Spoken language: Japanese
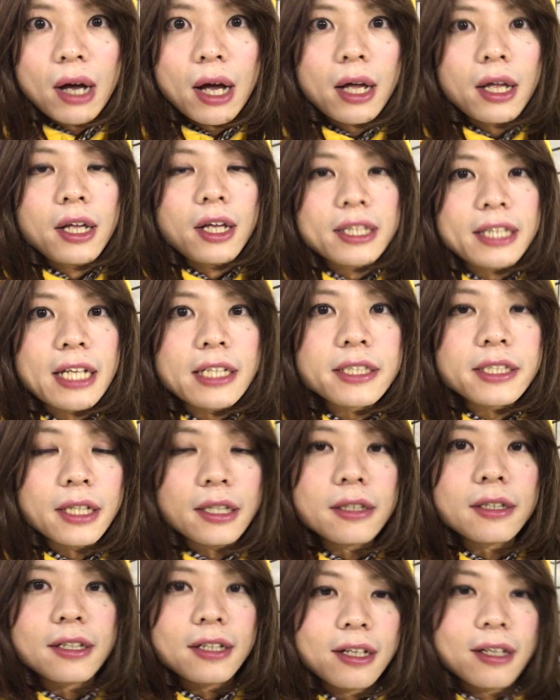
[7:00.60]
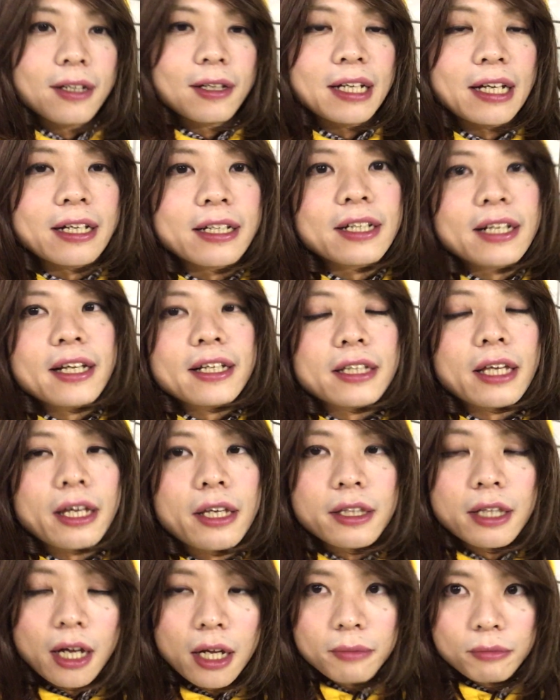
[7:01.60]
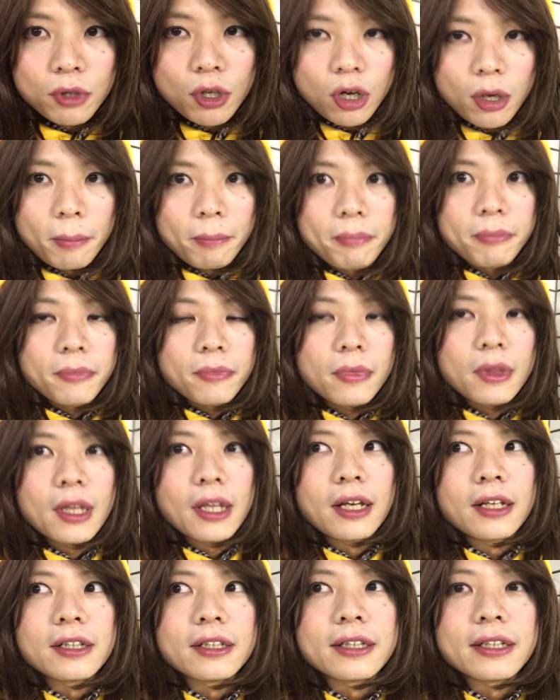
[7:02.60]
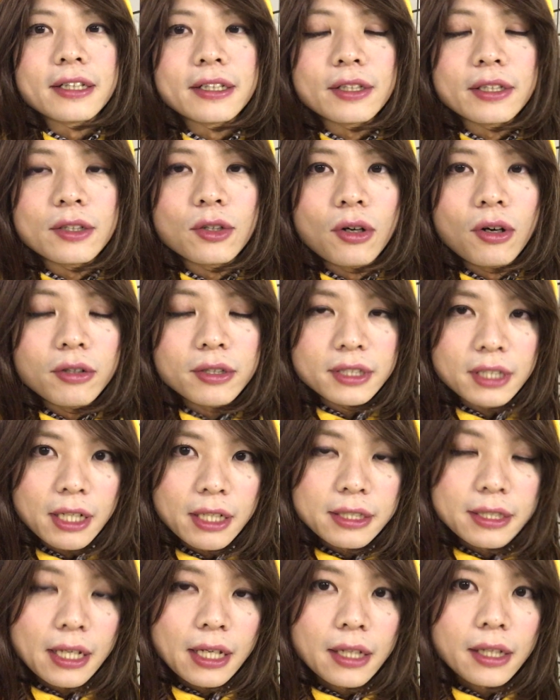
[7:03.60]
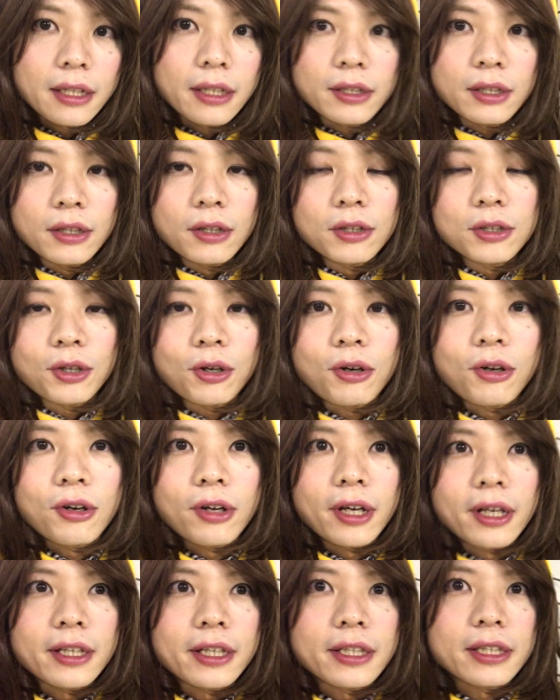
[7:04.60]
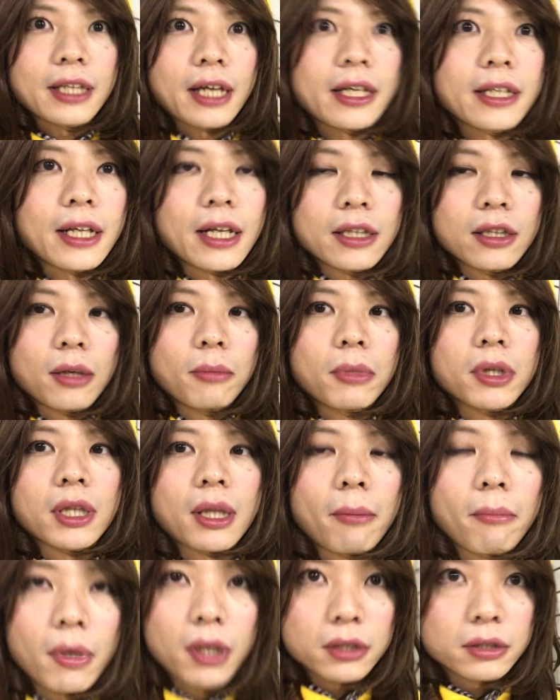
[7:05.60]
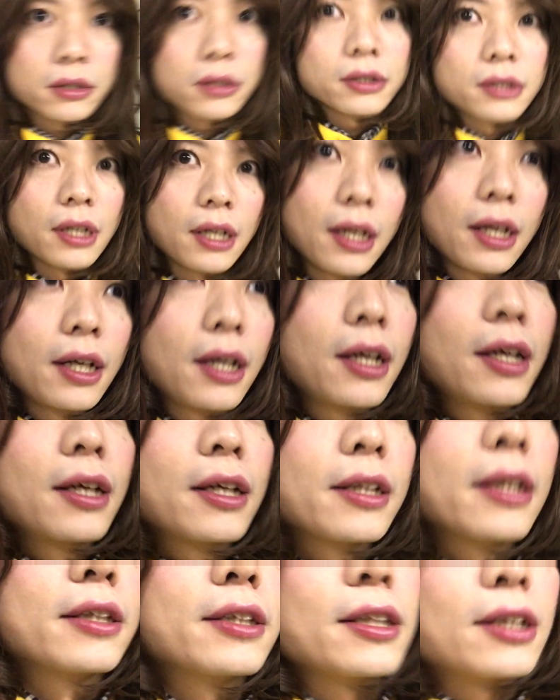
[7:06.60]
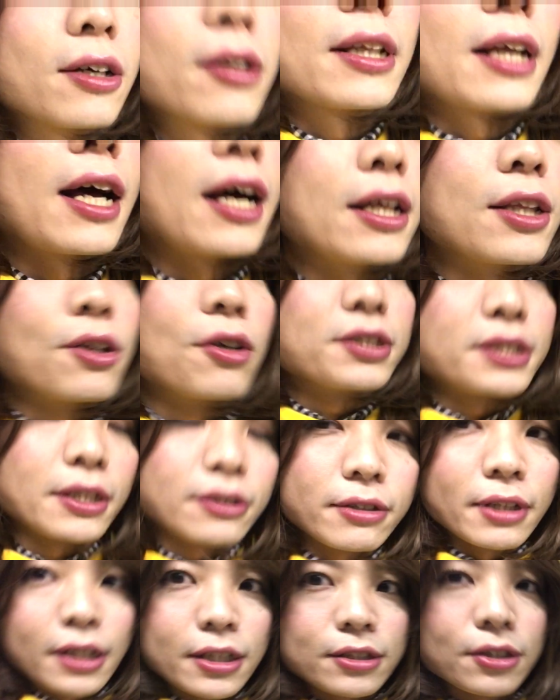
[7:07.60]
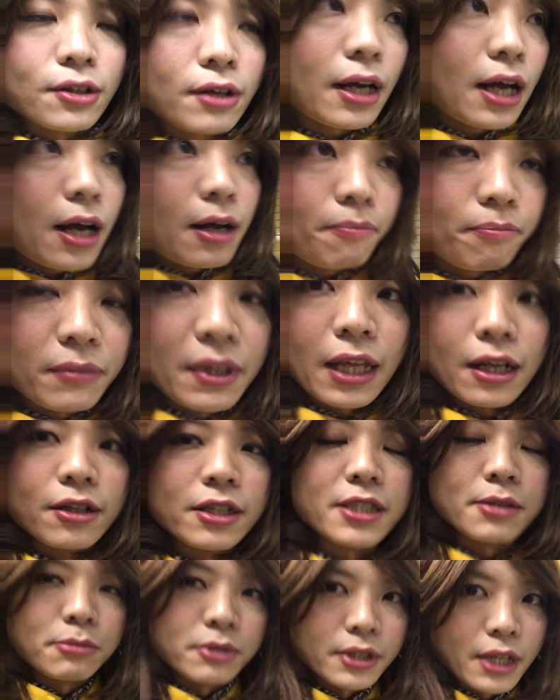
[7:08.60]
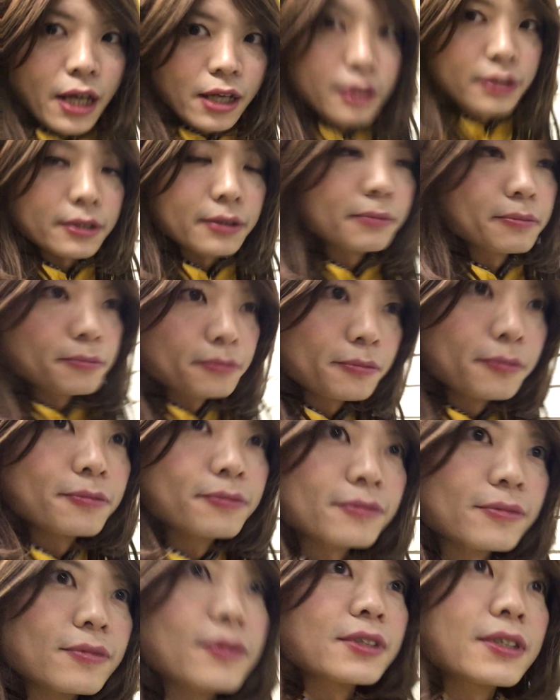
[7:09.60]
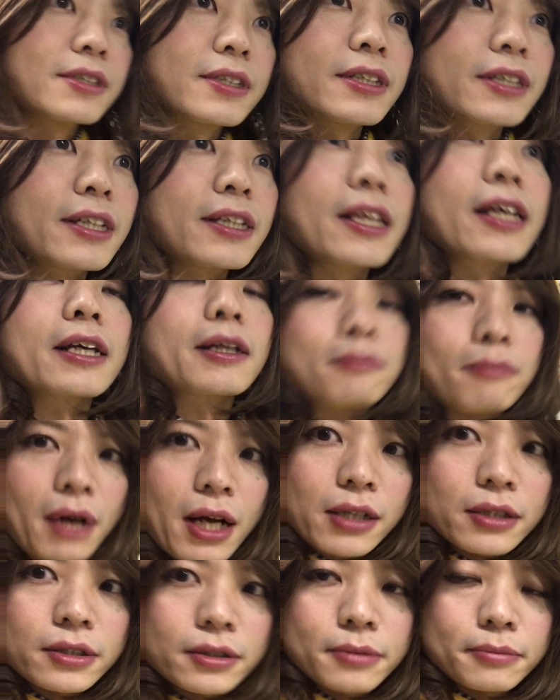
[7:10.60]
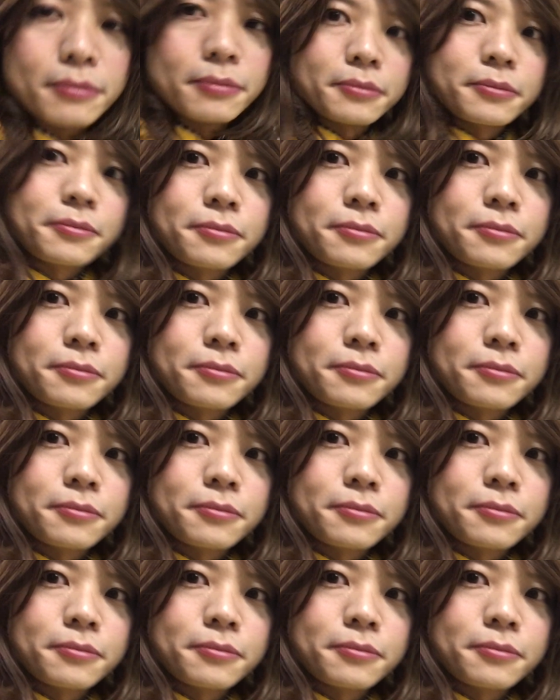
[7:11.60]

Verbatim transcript: はたっちゃんの劇団の大塚さんのところへ行きたいなと思ってます。どんな反応してくれるのか楽しみです。行っていきます。